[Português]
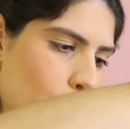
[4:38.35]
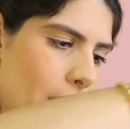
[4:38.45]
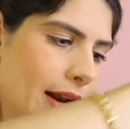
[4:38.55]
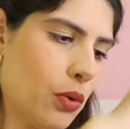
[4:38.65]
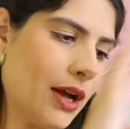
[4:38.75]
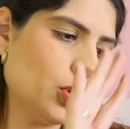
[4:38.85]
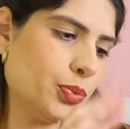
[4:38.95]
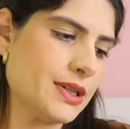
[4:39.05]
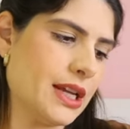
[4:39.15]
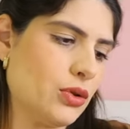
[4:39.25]

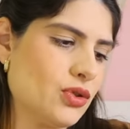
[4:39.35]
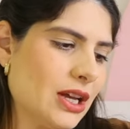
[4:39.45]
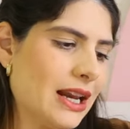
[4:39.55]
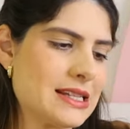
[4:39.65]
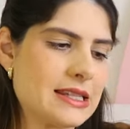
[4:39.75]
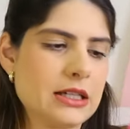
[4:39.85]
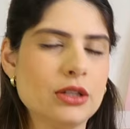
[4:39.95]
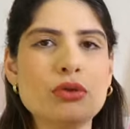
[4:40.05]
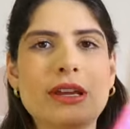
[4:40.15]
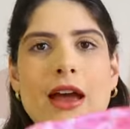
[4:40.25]
4% de
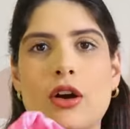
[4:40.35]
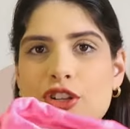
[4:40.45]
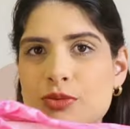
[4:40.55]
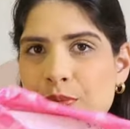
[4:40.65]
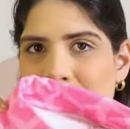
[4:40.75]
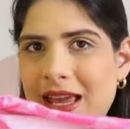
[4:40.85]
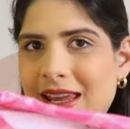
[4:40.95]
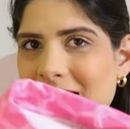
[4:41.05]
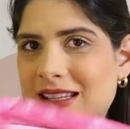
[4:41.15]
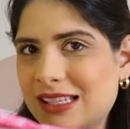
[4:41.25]
elastano, que é ótimo porque é
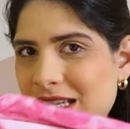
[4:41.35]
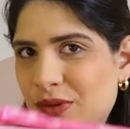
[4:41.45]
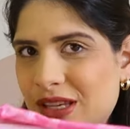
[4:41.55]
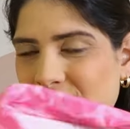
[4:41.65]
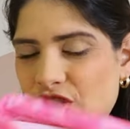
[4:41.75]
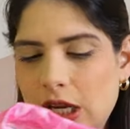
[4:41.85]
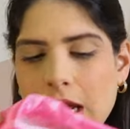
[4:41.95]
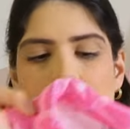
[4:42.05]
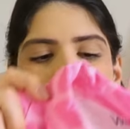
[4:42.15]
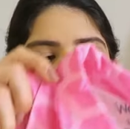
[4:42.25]
aquele tecido que estica.